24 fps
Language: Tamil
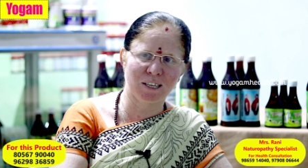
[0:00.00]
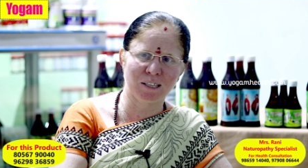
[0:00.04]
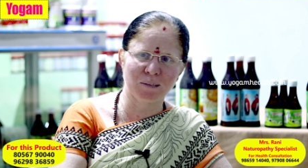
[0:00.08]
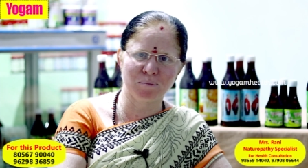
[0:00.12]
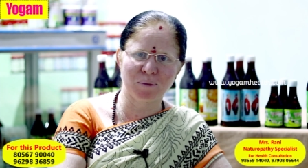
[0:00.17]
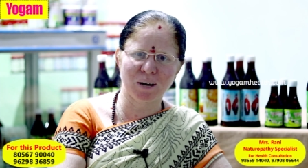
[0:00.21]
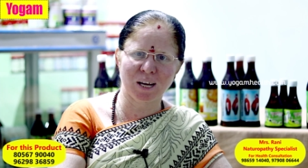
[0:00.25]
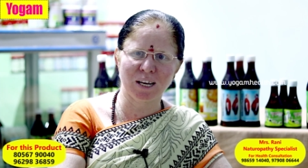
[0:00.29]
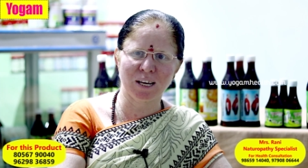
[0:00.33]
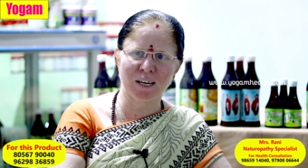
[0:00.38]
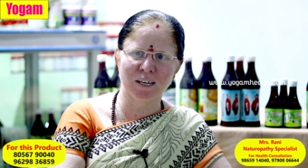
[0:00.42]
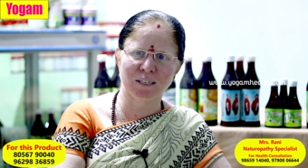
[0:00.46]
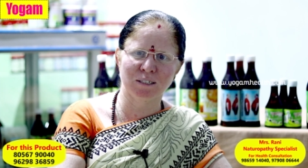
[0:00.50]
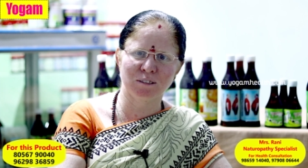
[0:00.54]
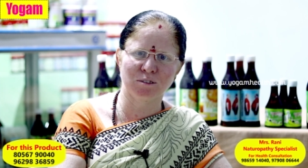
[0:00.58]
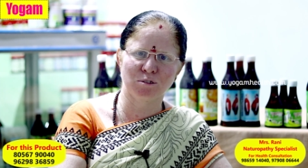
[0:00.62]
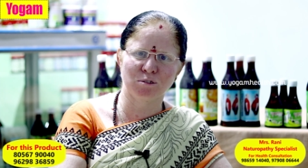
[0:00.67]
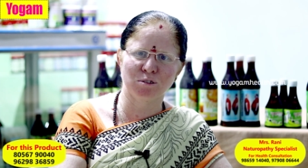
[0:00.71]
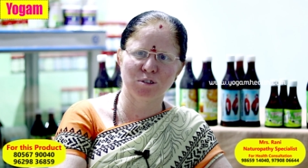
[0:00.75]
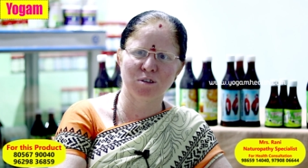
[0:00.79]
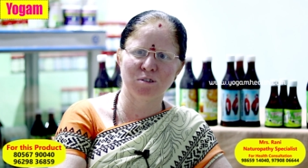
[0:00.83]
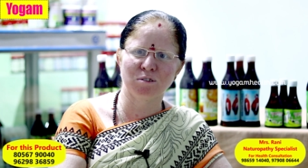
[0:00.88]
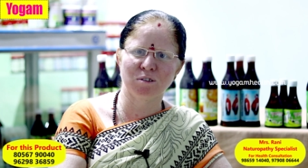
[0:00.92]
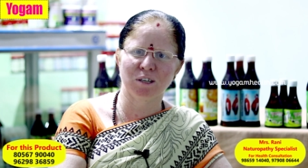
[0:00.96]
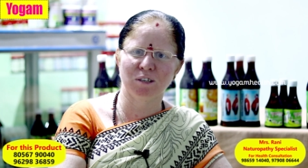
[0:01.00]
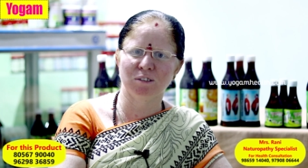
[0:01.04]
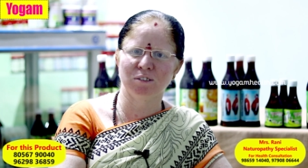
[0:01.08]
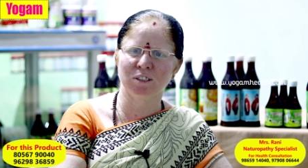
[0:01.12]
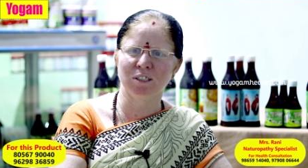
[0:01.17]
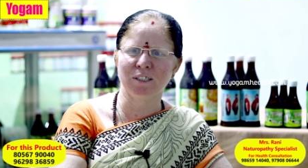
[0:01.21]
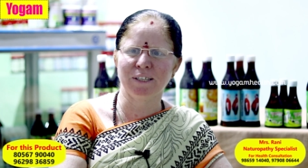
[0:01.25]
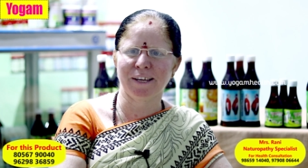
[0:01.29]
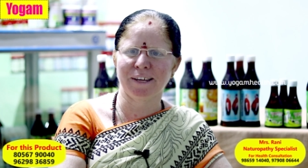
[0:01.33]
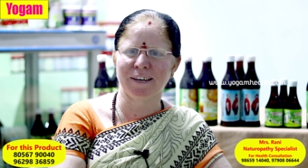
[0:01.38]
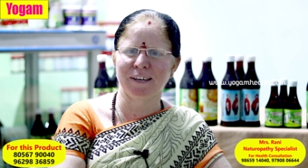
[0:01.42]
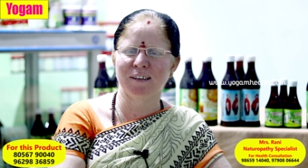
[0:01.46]
இது மாதிரியான தொந்தரவுகள்
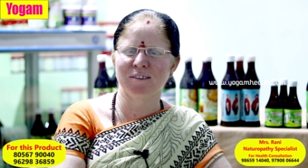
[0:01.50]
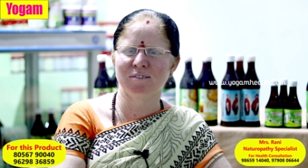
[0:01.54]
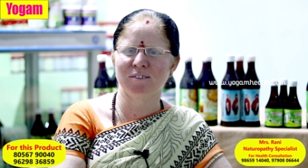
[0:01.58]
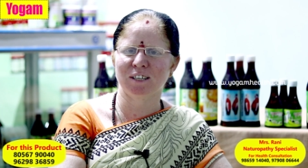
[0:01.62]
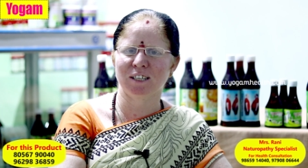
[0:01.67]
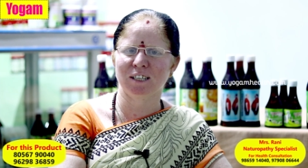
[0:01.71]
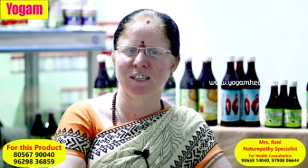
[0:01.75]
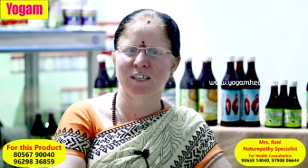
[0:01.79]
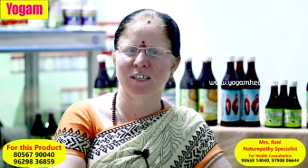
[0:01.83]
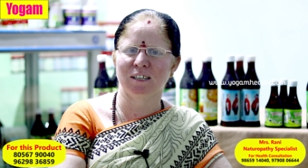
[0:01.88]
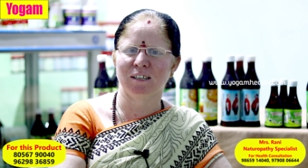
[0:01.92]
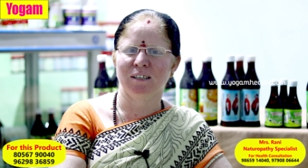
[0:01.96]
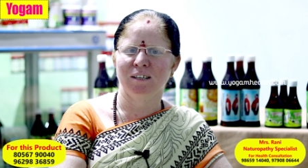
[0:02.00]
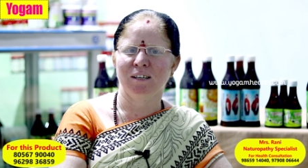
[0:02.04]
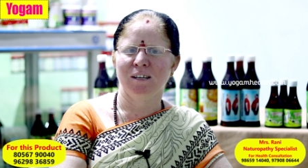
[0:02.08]
வந்து நிறைய வருதுங்க